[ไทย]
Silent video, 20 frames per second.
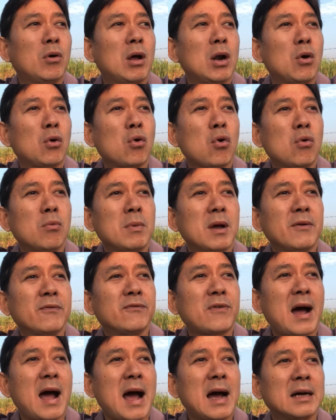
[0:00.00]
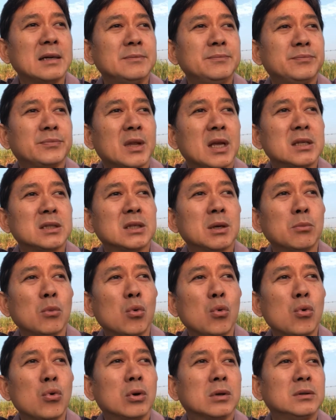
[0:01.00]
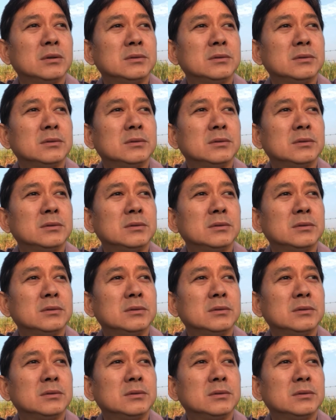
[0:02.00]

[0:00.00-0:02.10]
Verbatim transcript: ว่าเราคงไปฝากนะจมูก